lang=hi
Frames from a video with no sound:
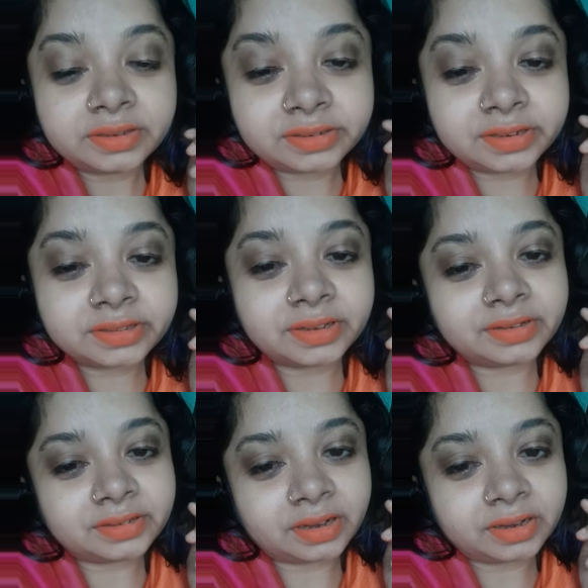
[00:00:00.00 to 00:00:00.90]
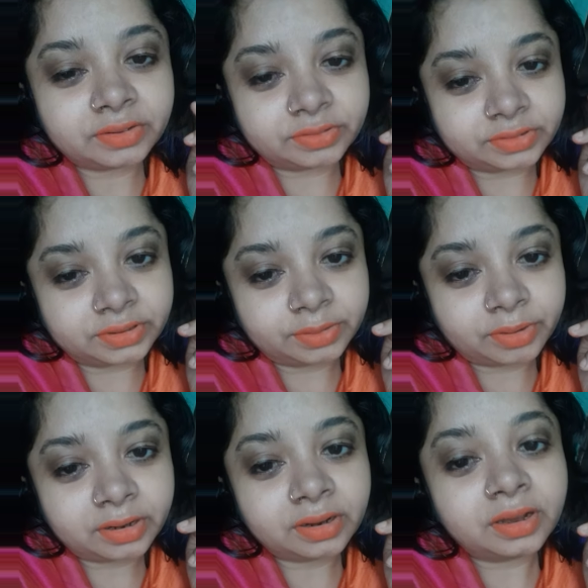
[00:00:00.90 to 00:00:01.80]
जितने चाहे उतने
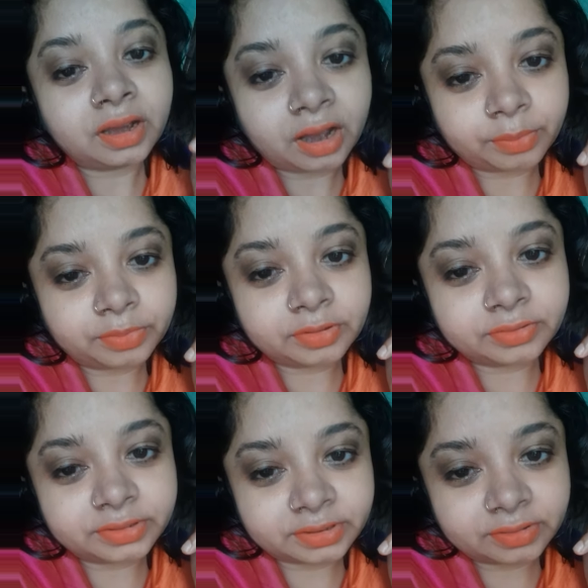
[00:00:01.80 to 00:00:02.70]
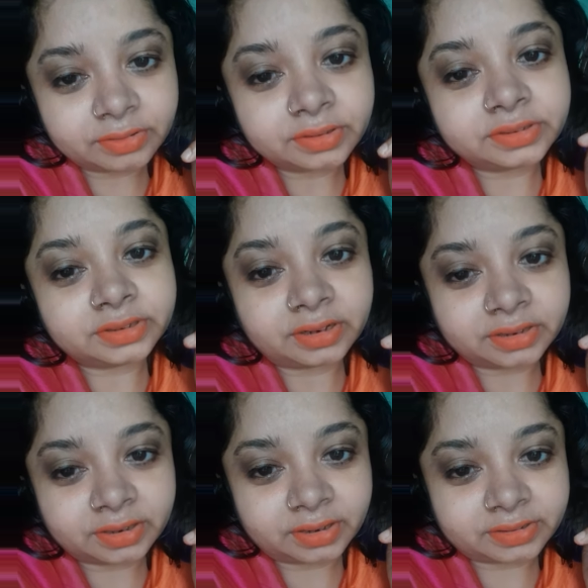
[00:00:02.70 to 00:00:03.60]
बार आप लोग उसको चांट
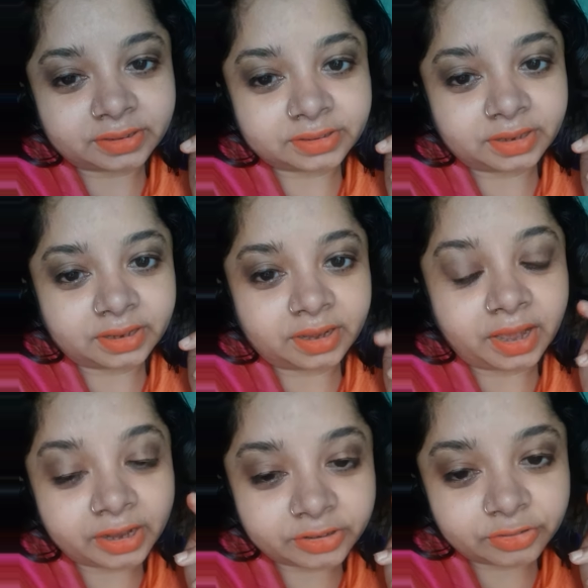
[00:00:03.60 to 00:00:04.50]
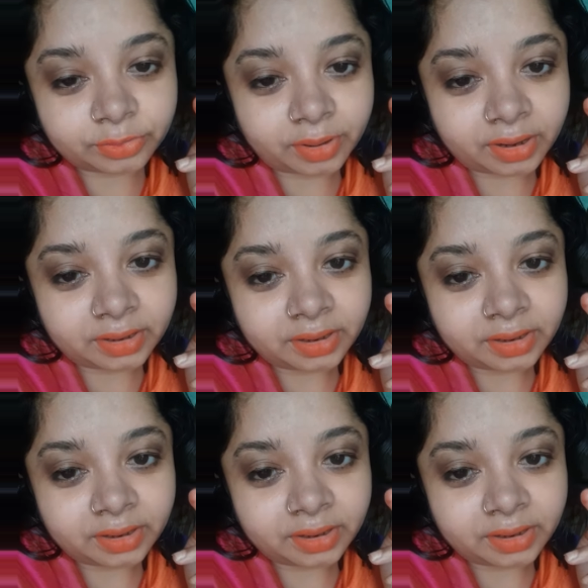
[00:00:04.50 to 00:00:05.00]
कर सकते हैं एक सौ बार